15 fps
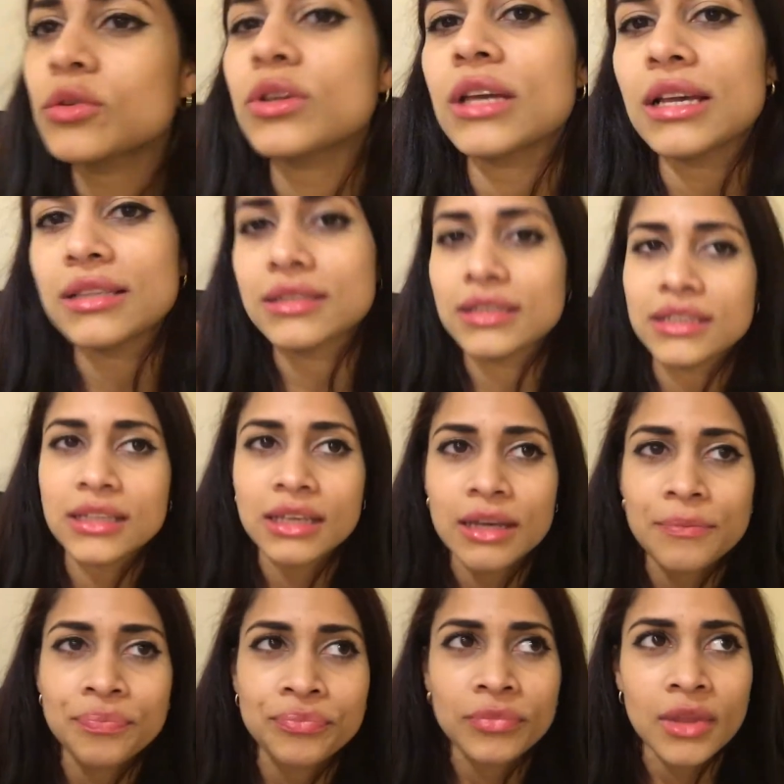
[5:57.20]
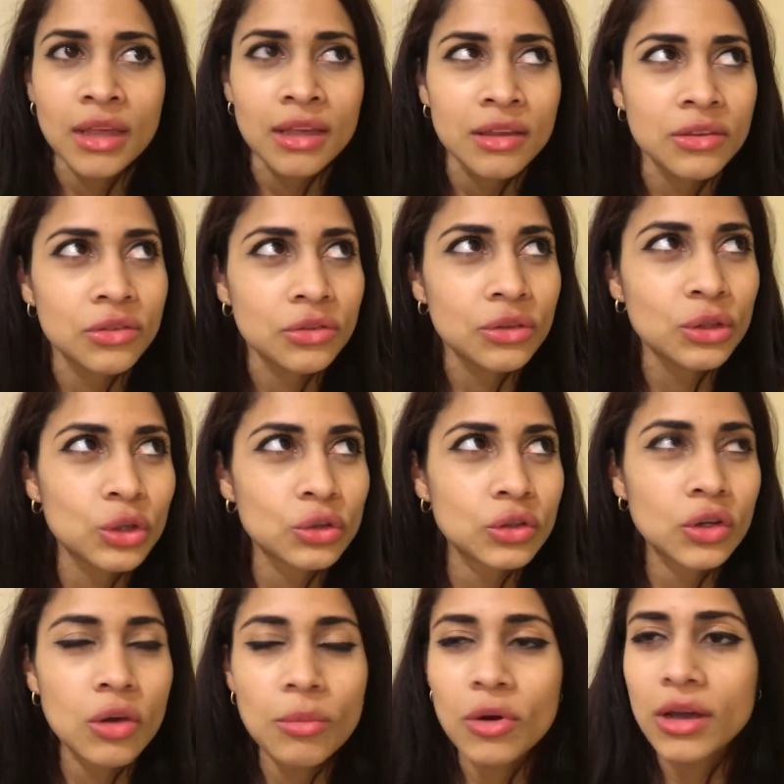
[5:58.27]
soy así. Yo soy
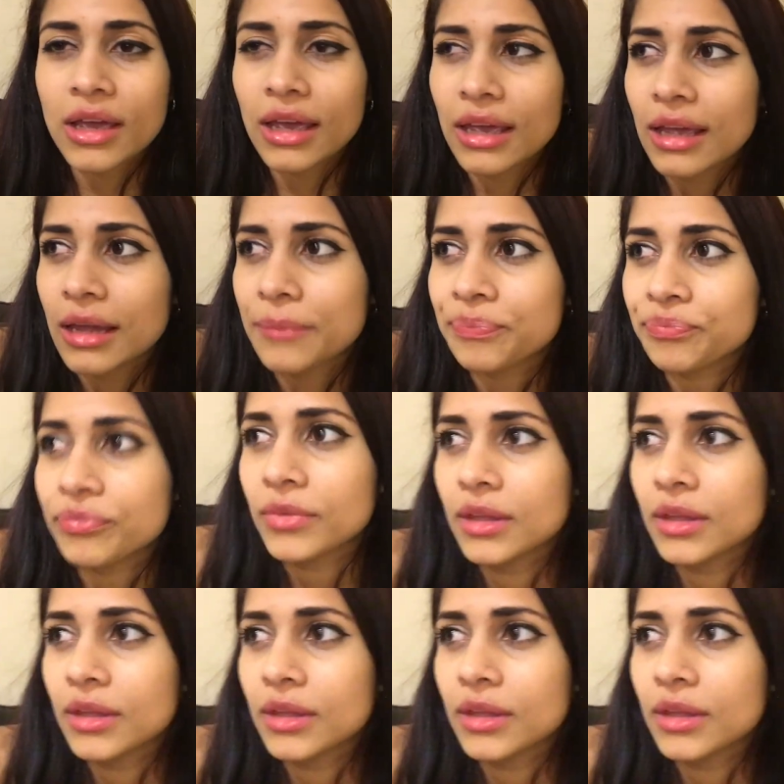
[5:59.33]
como que...